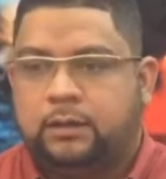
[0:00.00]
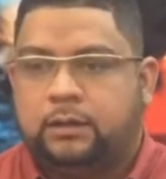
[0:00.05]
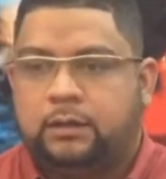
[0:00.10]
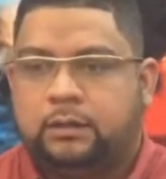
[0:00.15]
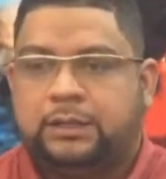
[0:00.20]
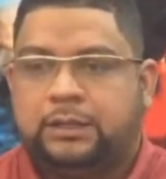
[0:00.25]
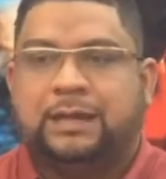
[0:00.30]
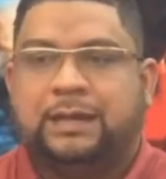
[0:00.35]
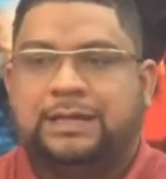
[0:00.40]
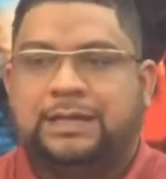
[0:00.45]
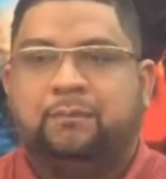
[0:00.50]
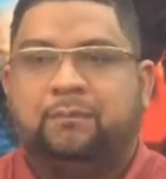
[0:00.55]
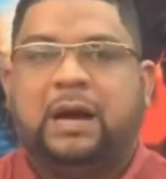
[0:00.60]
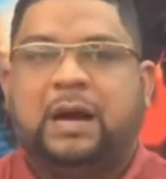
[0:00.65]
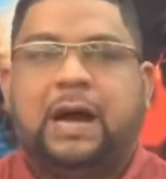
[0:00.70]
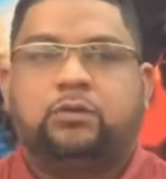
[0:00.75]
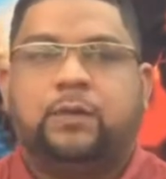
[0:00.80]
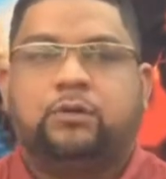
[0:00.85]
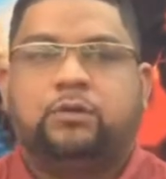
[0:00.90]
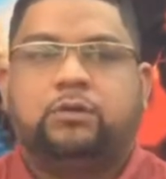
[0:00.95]

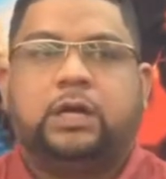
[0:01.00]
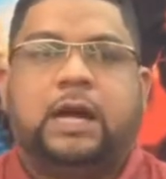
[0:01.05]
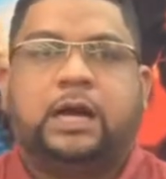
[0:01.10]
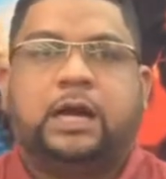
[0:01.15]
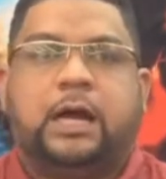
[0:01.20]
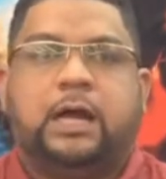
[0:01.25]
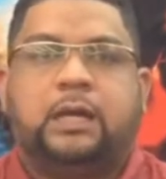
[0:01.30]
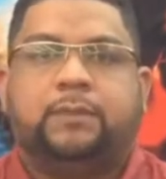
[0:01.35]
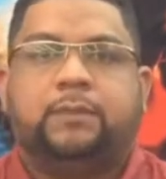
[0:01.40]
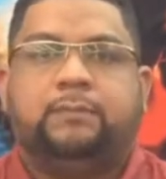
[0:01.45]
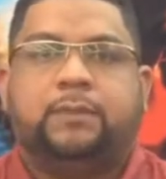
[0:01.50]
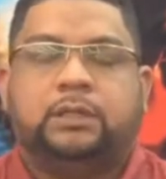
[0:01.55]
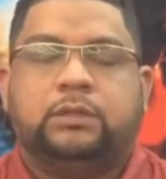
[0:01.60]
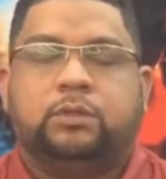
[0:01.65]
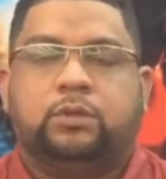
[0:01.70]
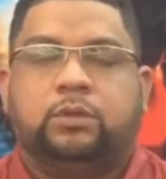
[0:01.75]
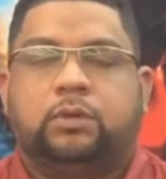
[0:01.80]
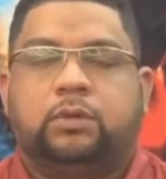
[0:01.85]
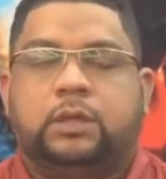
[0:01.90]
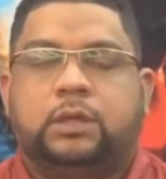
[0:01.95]
destapado una caja de
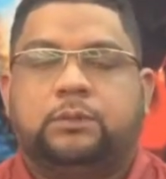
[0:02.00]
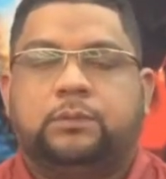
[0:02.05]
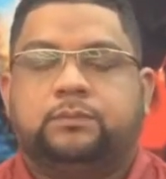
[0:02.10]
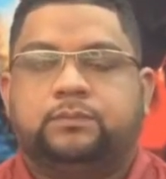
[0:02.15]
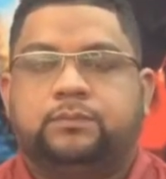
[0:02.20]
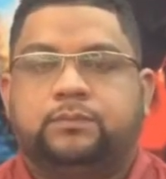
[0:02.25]
Pandora